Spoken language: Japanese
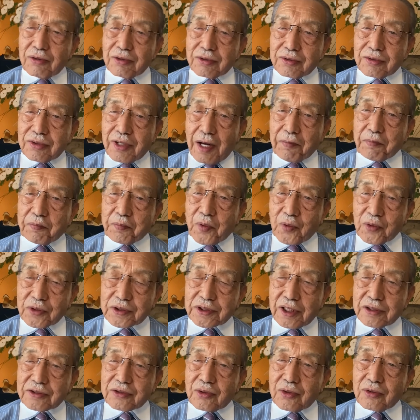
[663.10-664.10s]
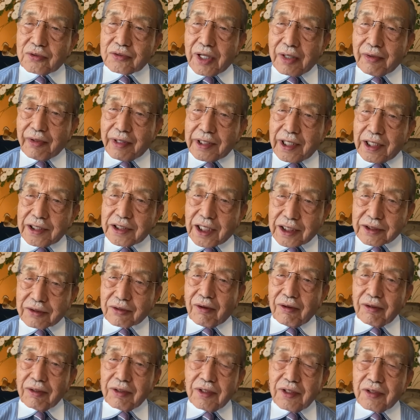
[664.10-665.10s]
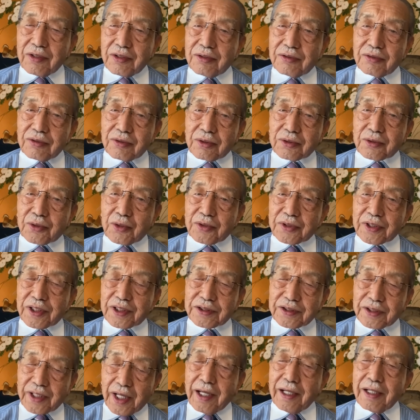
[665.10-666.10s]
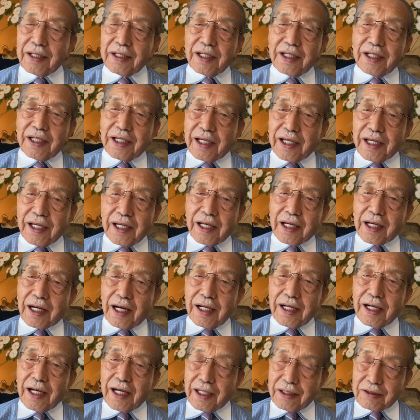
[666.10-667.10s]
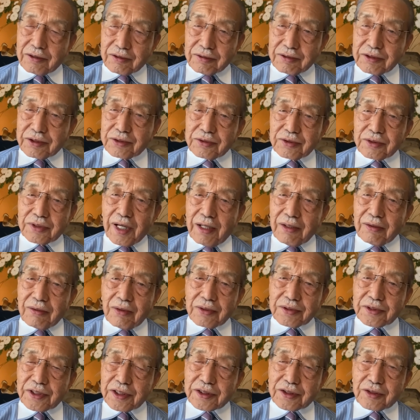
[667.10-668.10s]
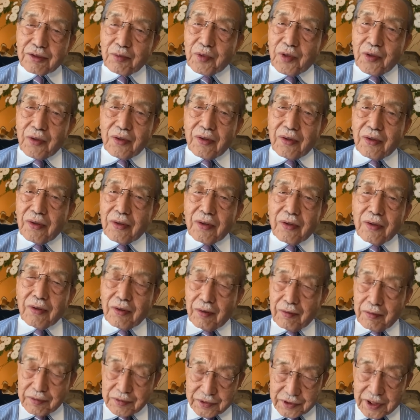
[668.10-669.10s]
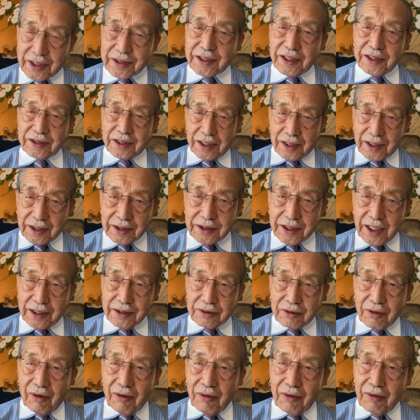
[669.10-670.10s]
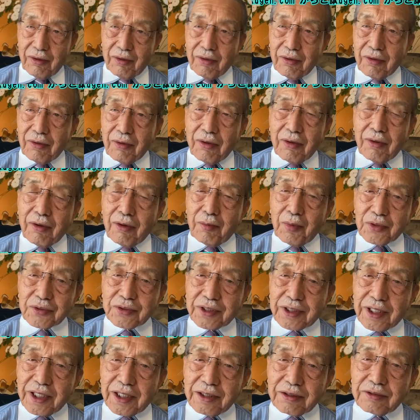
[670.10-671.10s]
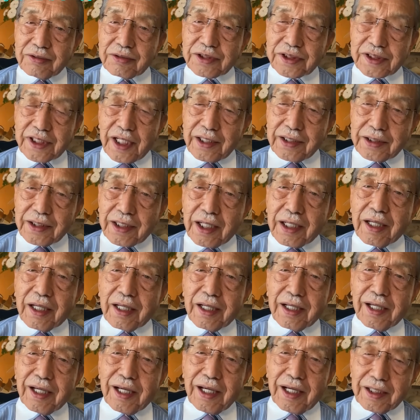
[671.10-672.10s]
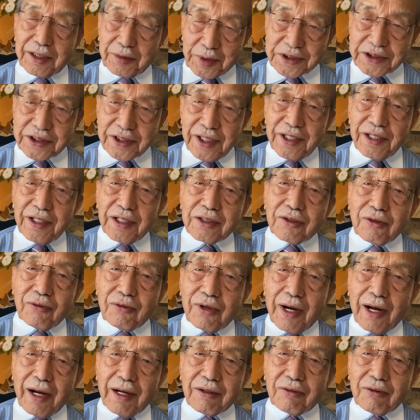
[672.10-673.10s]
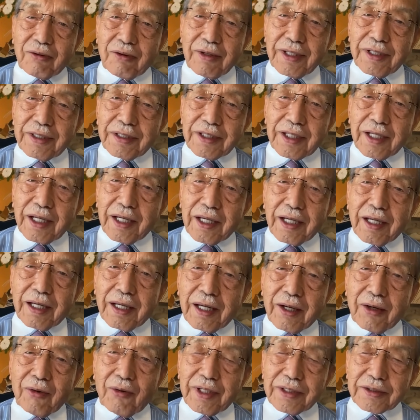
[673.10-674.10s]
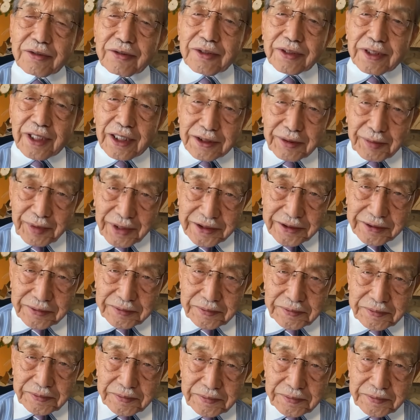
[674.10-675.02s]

ういう発表したその裏は何かということをですね、考える習慣をぜひともつけていただきたいと思っている次第であります。今日はこの辺で終わりといたします。